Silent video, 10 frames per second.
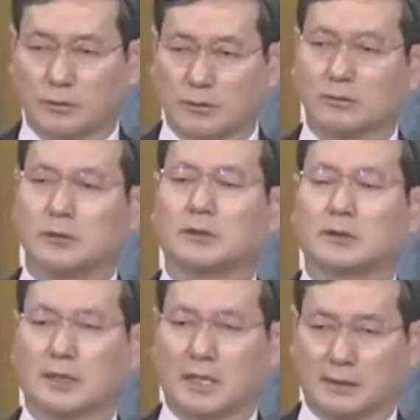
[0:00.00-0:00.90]
너희는
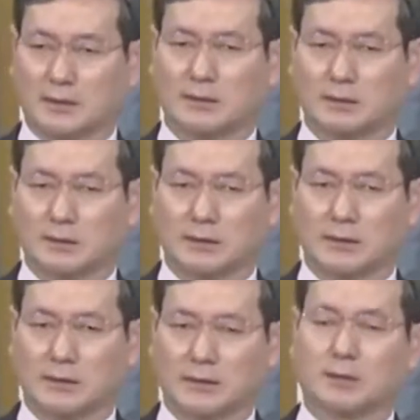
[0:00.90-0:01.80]
가지니
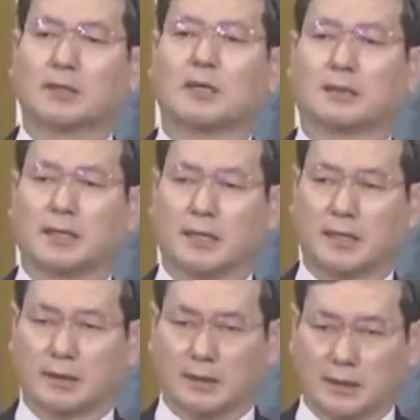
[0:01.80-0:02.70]
저가 내
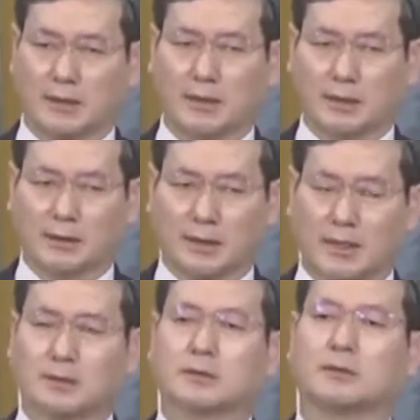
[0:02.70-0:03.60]
안에
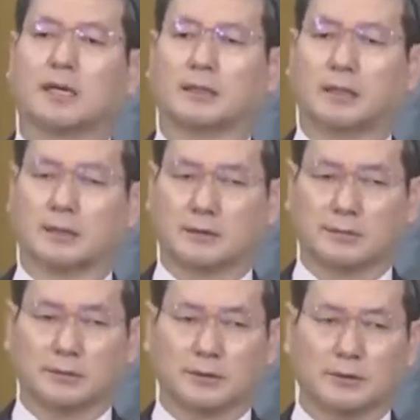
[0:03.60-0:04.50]
내가 저 안에
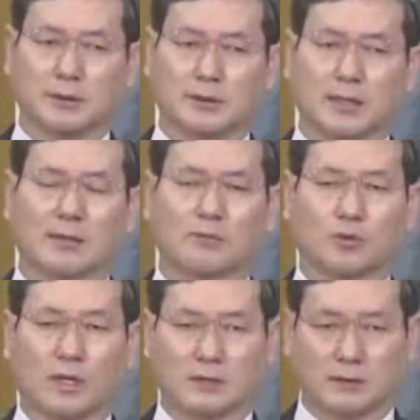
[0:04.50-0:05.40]
있으면 이 사람은
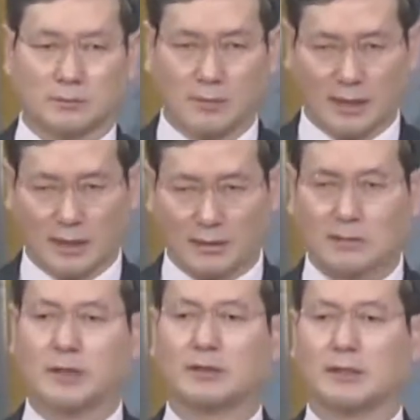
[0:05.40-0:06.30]
과실을 많이
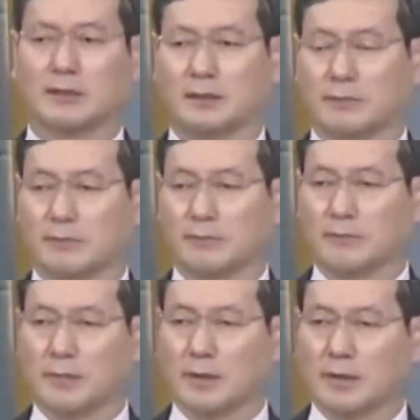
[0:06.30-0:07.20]
맺나니
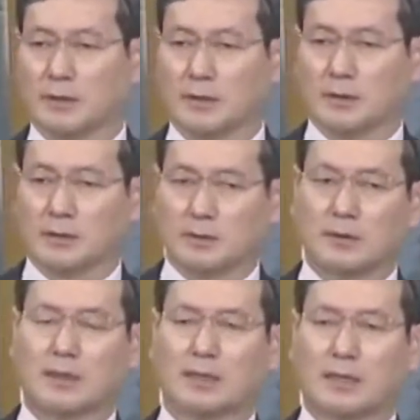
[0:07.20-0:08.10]
예?
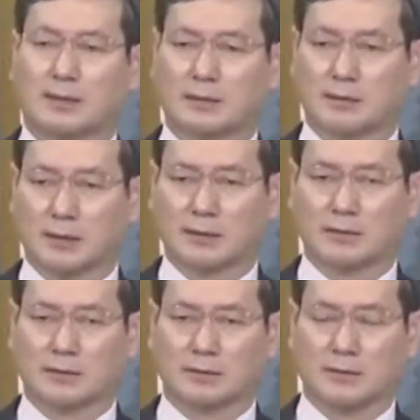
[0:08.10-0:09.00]
너희가 나를
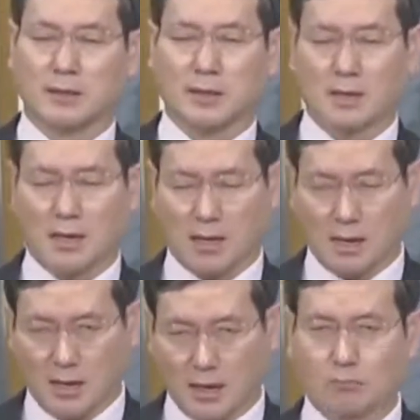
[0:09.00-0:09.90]
떠나서는
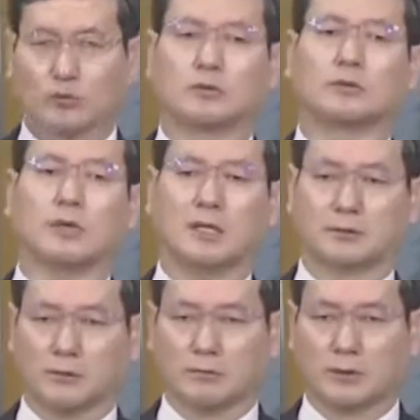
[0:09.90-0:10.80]
아무것도 할 수
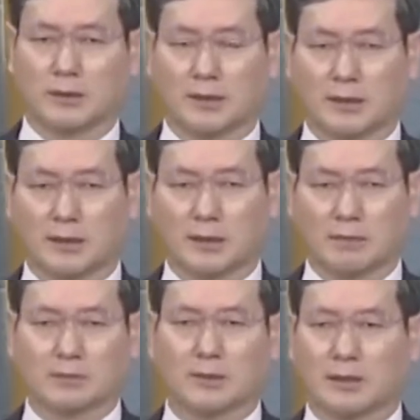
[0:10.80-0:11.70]
없느니라
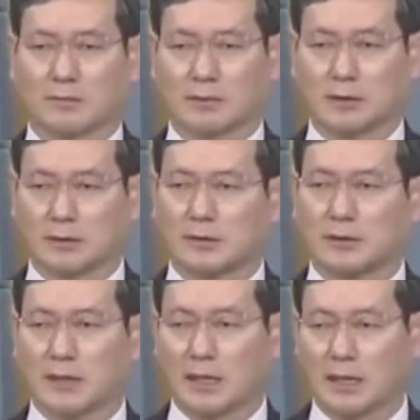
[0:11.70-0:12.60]
함따라
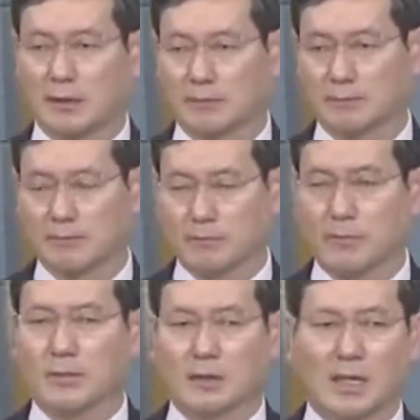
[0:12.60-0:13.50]
너희가
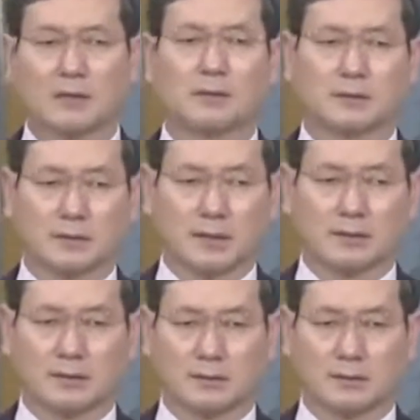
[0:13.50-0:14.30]
나를 떠나서는